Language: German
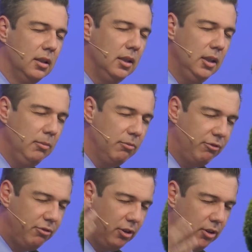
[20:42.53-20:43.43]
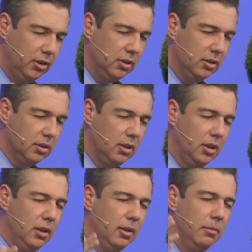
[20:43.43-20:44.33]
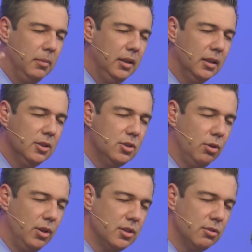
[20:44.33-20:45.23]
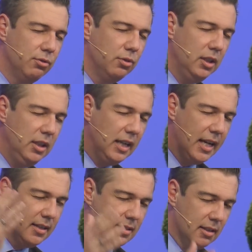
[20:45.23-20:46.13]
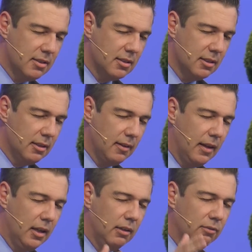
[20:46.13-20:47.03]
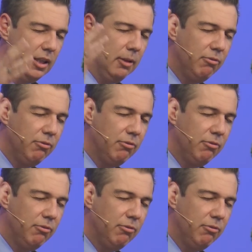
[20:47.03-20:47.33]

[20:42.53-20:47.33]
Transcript: ihm folgen, meine Ressourcen für ihn einsetzen. Ich will ihm